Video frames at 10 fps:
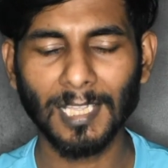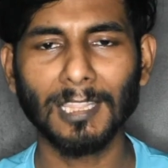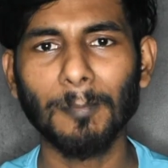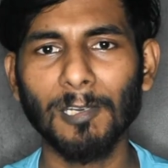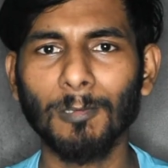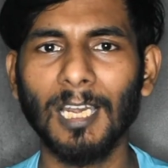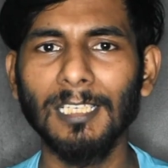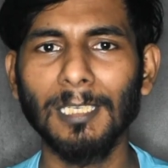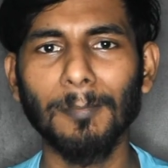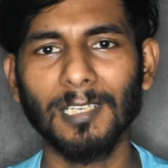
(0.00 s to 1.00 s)
அந்த மாதிரி ஒரு
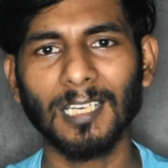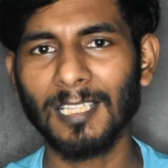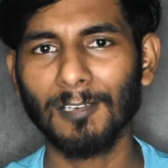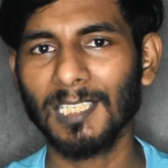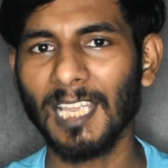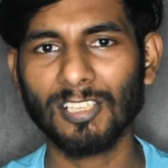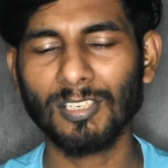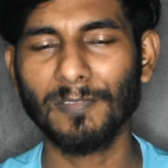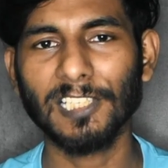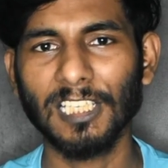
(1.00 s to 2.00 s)
அல்டிமேட்டான ஒரு
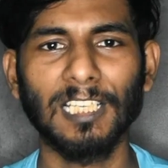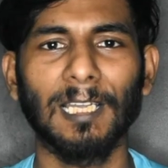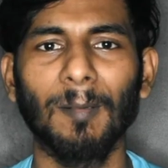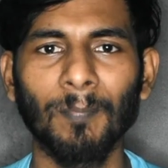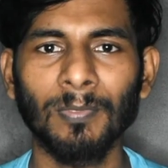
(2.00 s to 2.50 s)
ரியாக்ஷன் வச்சுக்கோங்க